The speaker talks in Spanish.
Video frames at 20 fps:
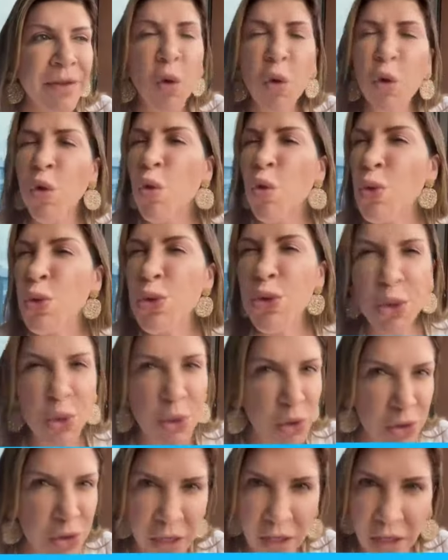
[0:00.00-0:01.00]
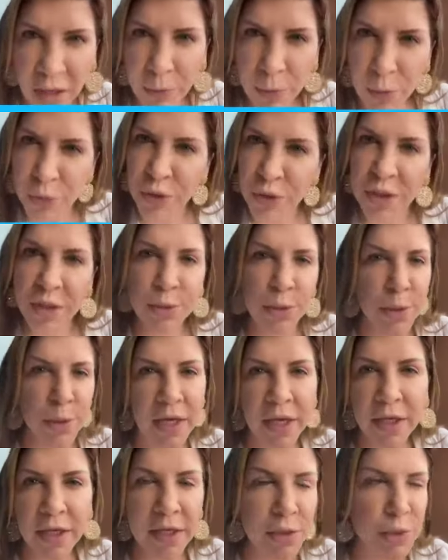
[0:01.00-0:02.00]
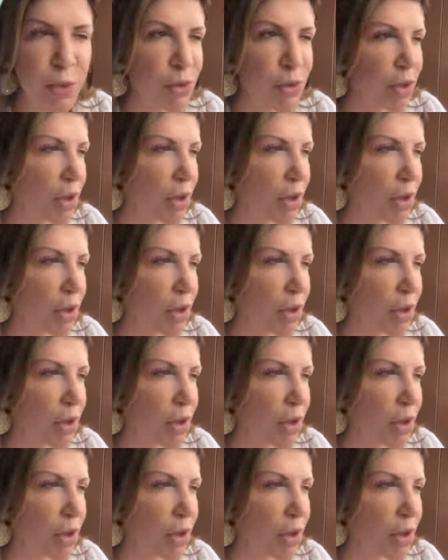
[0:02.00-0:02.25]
orgulloso del proceso que él hizo,